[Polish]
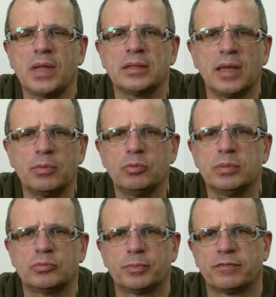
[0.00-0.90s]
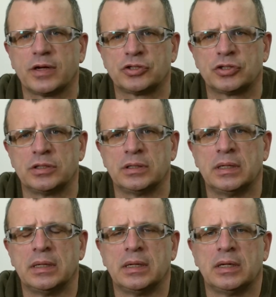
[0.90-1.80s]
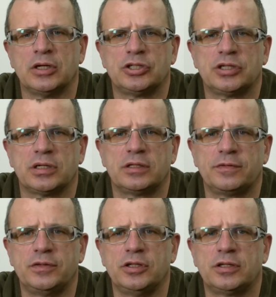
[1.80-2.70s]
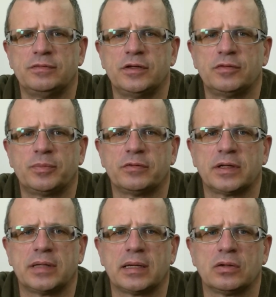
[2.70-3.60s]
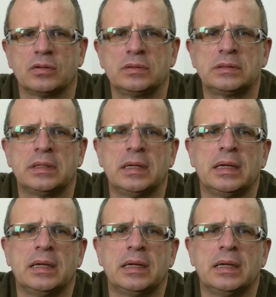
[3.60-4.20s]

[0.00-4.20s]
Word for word: nie byłbym tu poważny się definitywnie wypowiadając.